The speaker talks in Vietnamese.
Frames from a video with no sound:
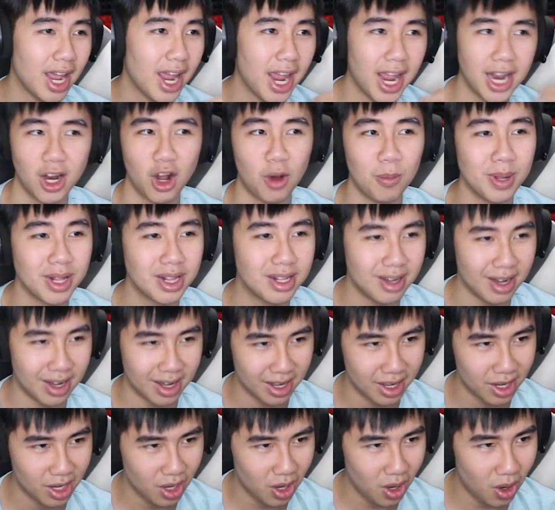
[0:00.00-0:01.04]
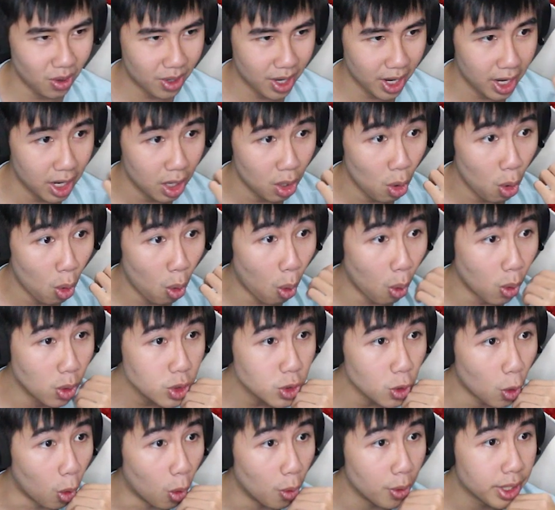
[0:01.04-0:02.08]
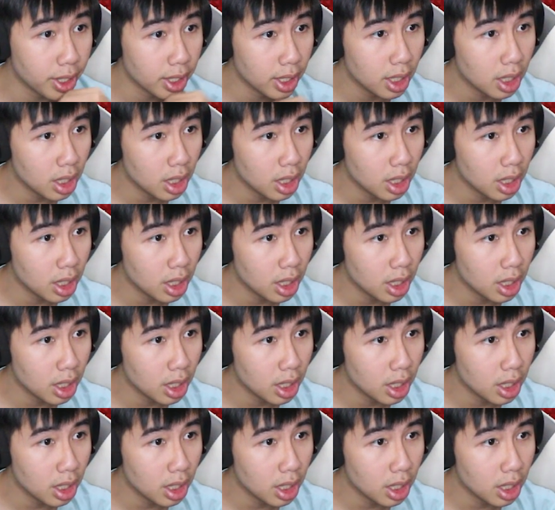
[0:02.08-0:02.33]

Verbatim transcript: hẹn hò bình thường ok ối rồi